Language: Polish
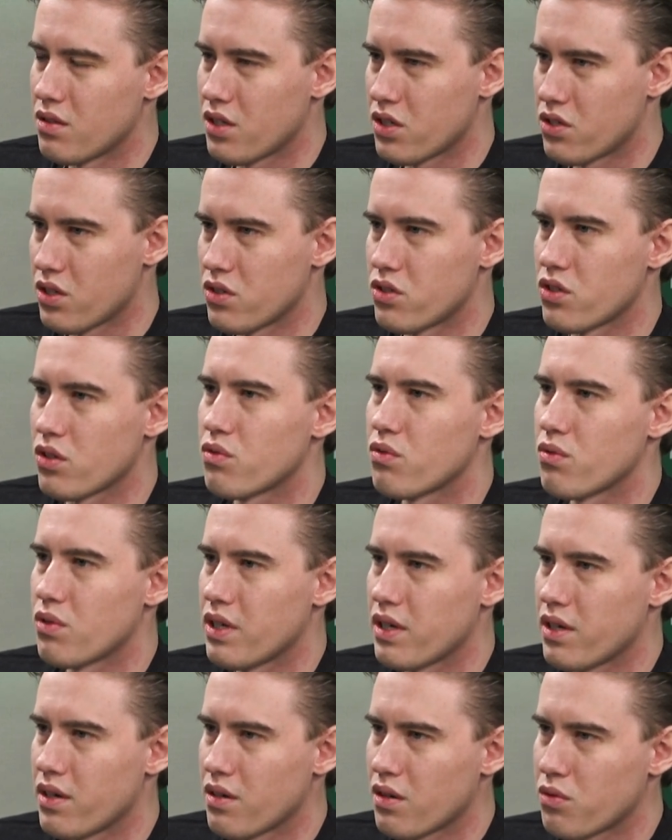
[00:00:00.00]
te rzeczy,
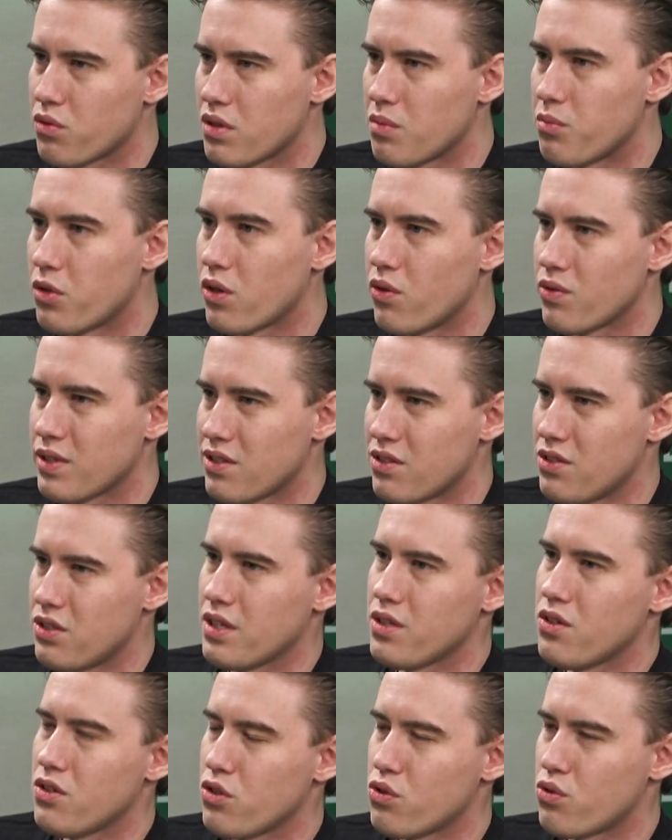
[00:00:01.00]
które, które mogą nas
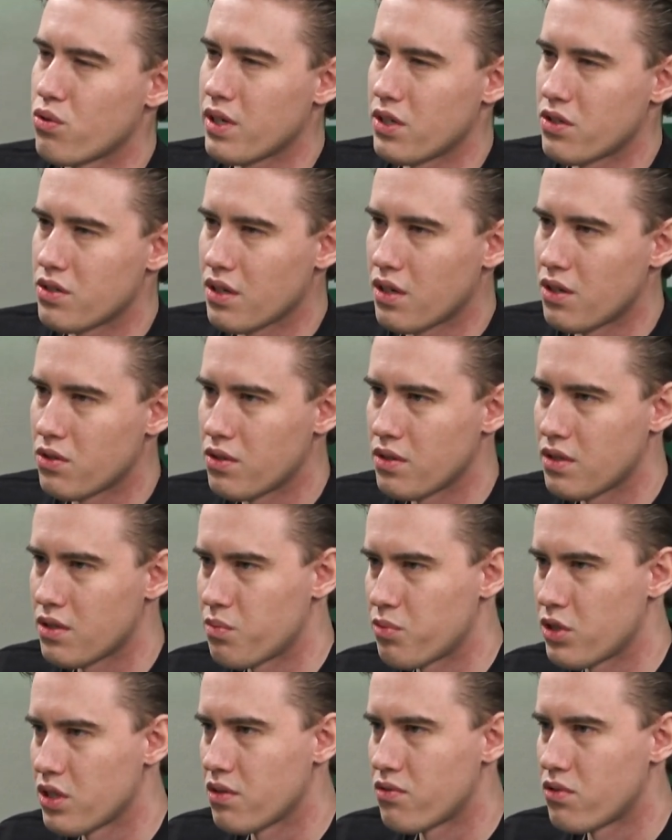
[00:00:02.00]
dzielić dzielić i szukać tego, co
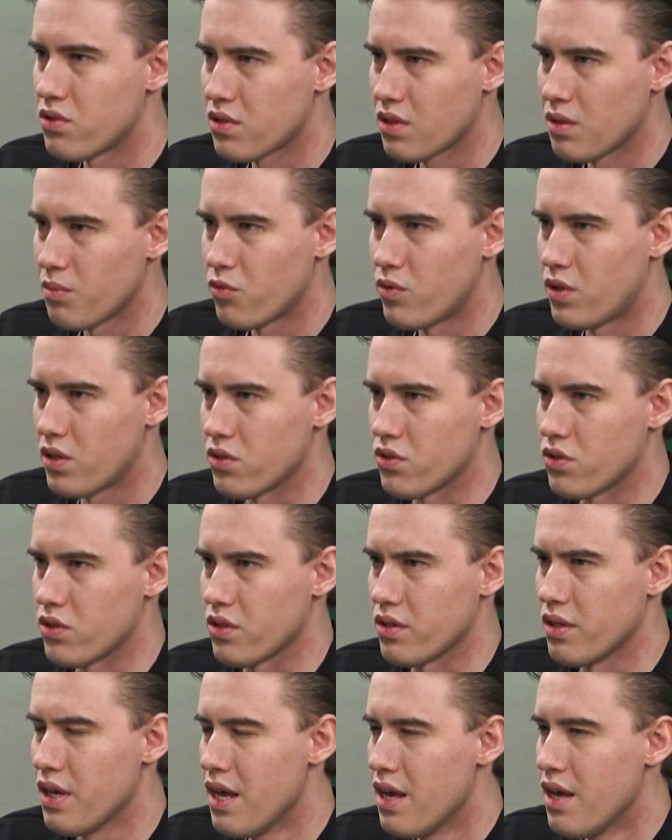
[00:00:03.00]
nas przede wszystkim
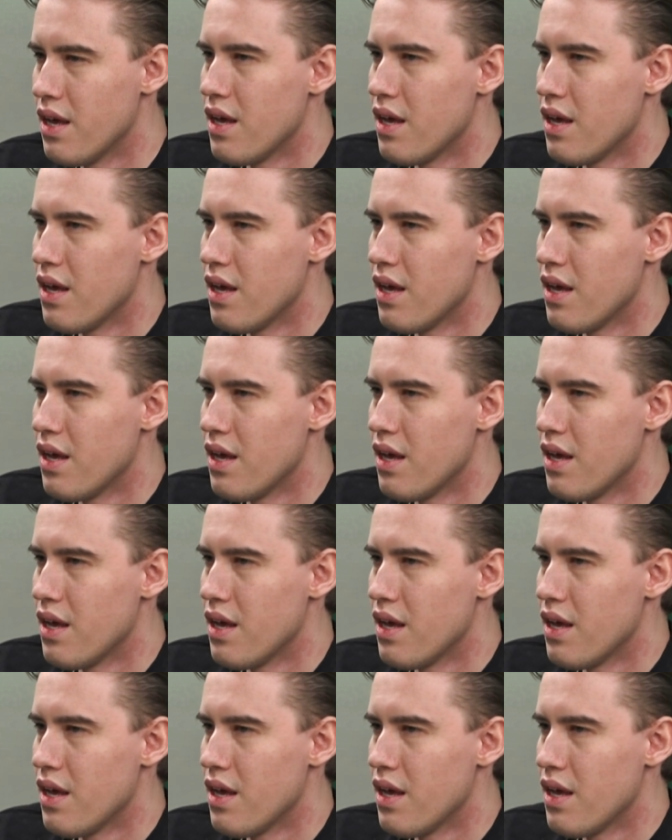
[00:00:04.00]
łączy.